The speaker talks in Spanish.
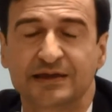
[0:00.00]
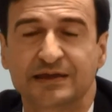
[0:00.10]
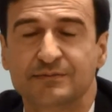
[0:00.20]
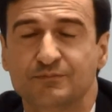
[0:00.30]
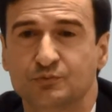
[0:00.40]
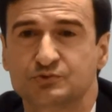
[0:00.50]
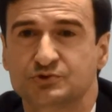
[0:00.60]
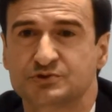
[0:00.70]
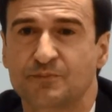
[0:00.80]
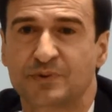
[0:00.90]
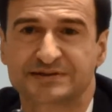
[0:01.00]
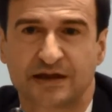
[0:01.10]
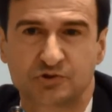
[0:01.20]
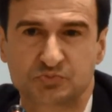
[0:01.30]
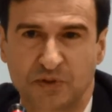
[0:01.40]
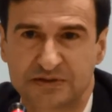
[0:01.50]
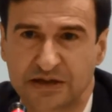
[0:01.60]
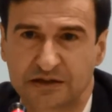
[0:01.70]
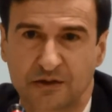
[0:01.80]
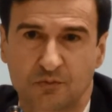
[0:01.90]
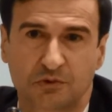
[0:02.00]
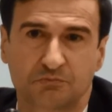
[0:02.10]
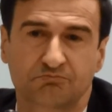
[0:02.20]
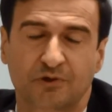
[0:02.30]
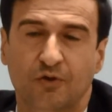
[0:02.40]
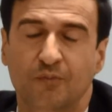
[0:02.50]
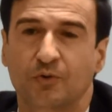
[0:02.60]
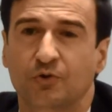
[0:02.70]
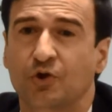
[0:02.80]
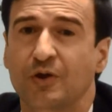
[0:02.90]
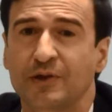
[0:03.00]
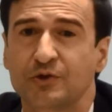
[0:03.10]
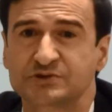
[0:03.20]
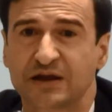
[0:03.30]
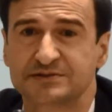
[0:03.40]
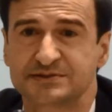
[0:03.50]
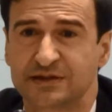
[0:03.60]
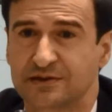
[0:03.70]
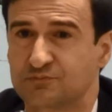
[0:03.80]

y muchos empresarios piensan que, bueno, que como no la voy a usar en China,